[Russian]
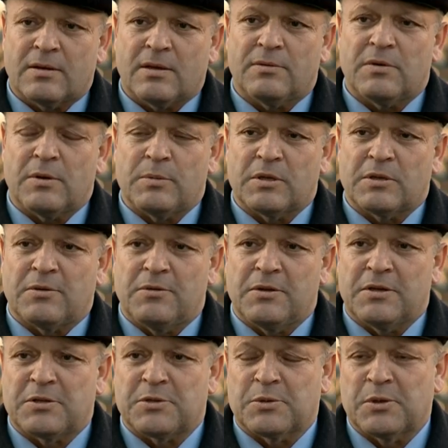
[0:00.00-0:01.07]
Да я Либо вам это
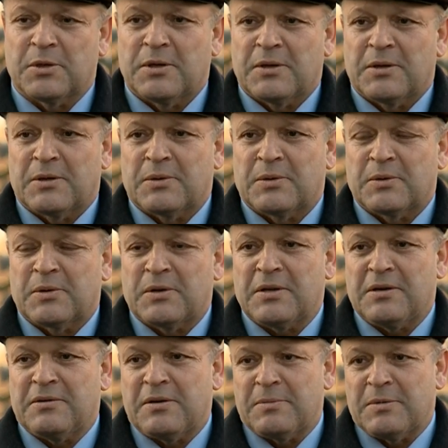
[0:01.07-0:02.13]
отвечу. график какой-то да
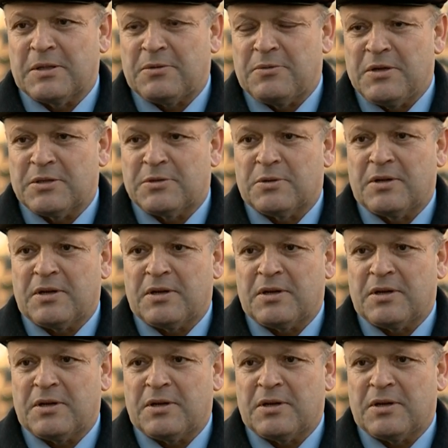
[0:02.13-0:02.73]
Я вам отвечу.